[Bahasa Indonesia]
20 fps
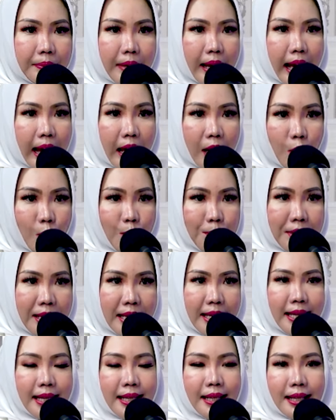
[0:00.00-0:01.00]
alumni
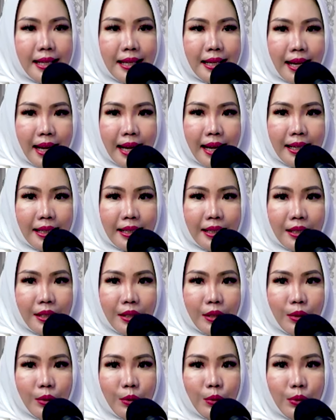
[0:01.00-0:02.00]
dengan
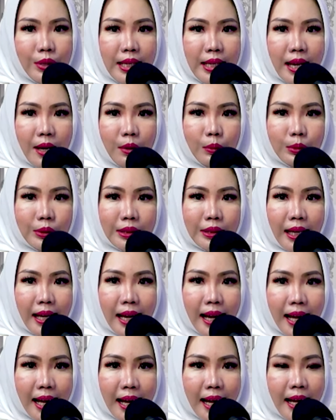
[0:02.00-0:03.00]
dunia
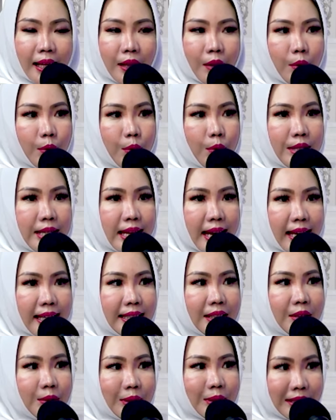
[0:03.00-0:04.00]
usaha atau dunia
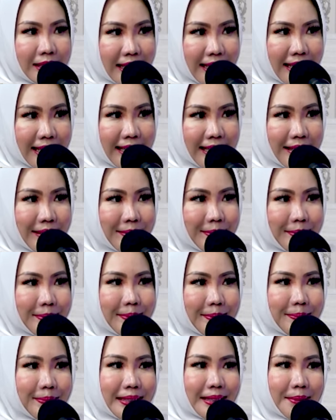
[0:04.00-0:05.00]
industri.
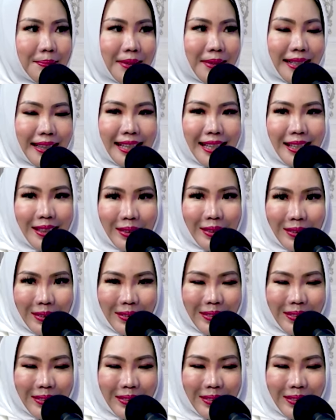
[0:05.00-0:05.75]
Masya Allah. Seperti itu.